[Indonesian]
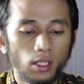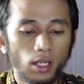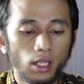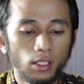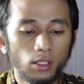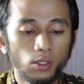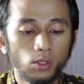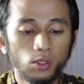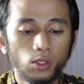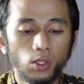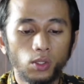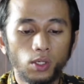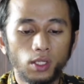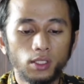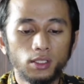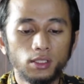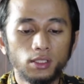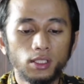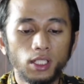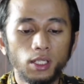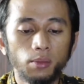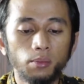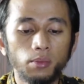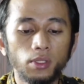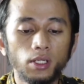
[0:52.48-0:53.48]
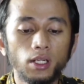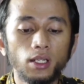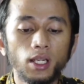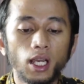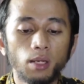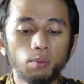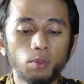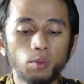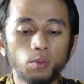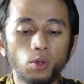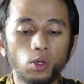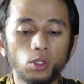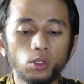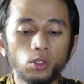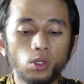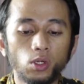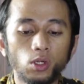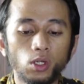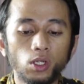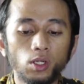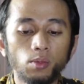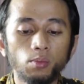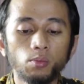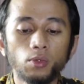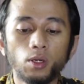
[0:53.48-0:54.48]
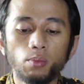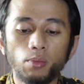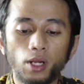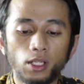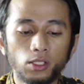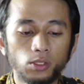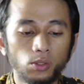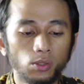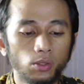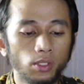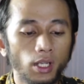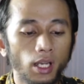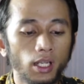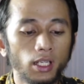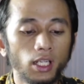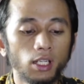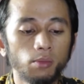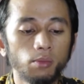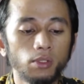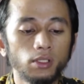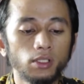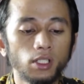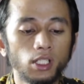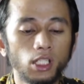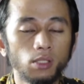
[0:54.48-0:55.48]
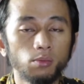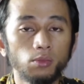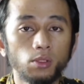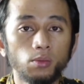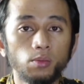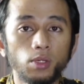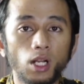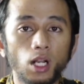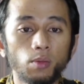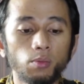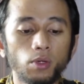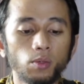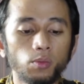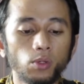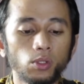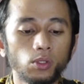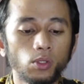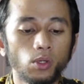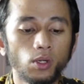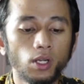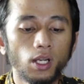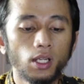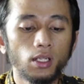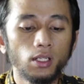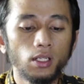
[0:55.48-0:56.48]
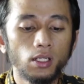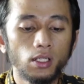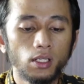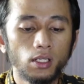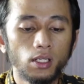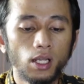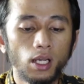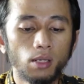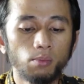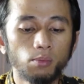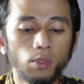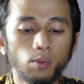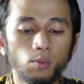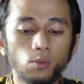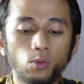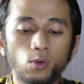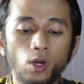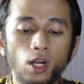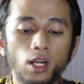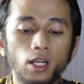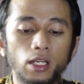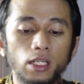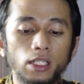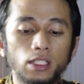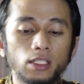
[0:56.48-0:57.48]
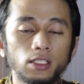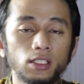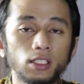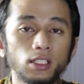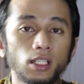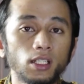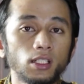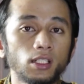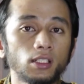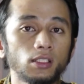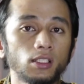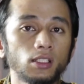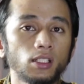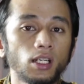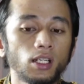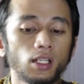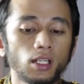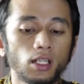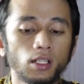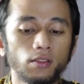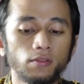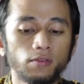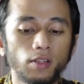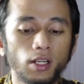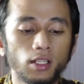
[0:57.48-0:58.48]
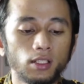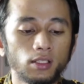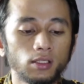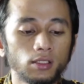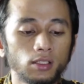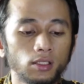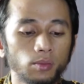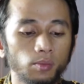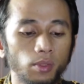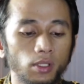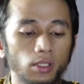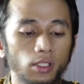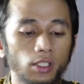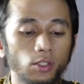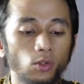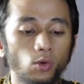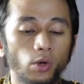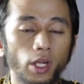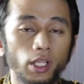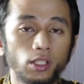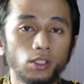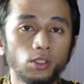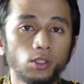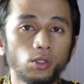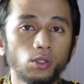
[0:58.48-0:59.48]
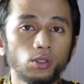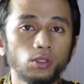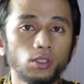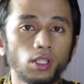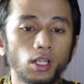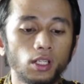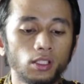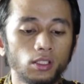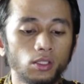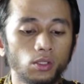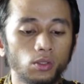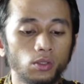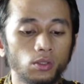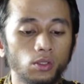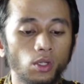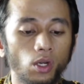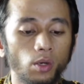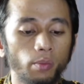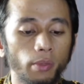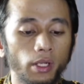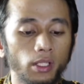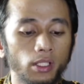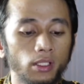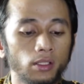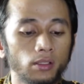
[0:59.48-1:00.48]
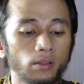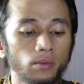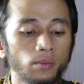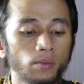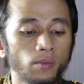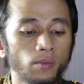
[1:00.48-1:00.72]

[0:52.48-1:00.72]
atau token stream dengan memotong, memasukkannya menjadi beberapa potongan, dan membuang rincian yang tidak relevan seperti white code atau comment.